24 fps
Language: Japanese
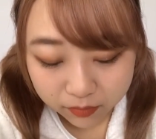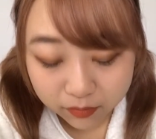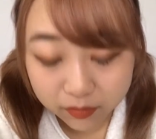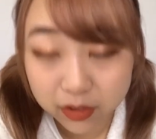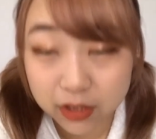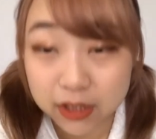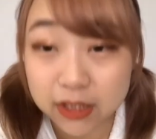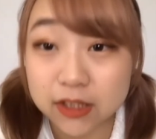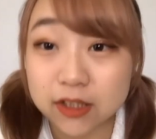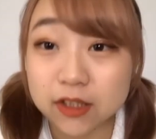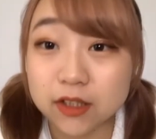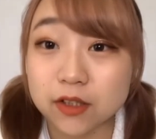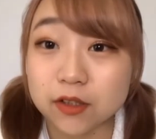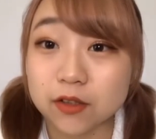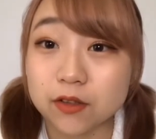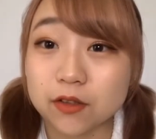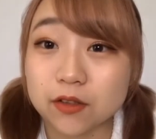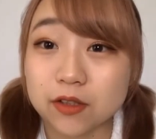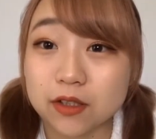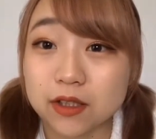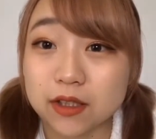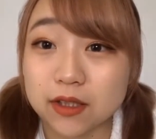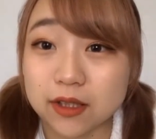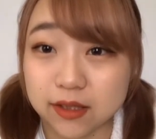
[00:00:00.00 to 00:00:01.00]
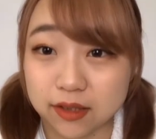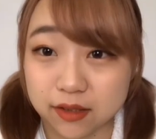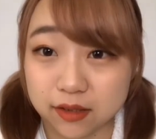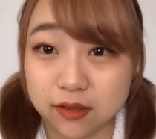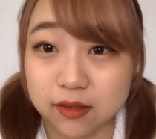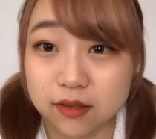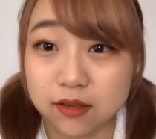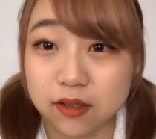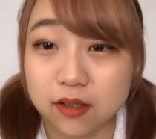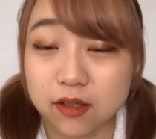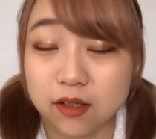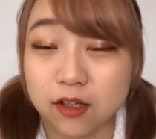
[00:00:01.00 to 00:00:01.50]
ダンスのシーン
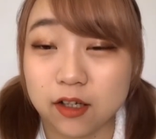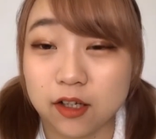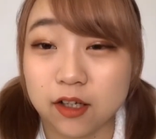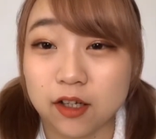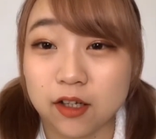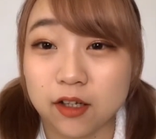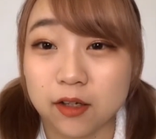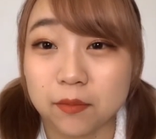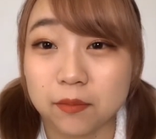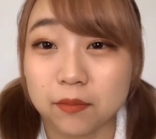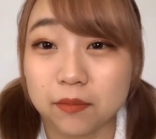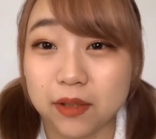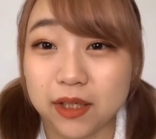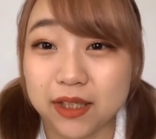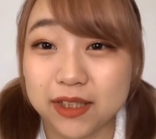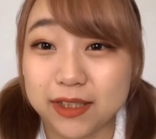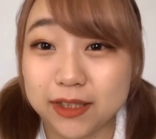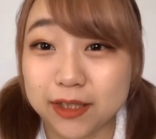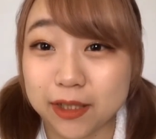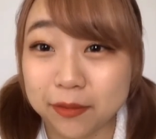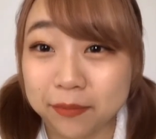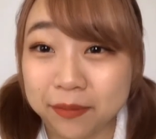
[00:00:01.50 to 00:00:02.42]
めちゃ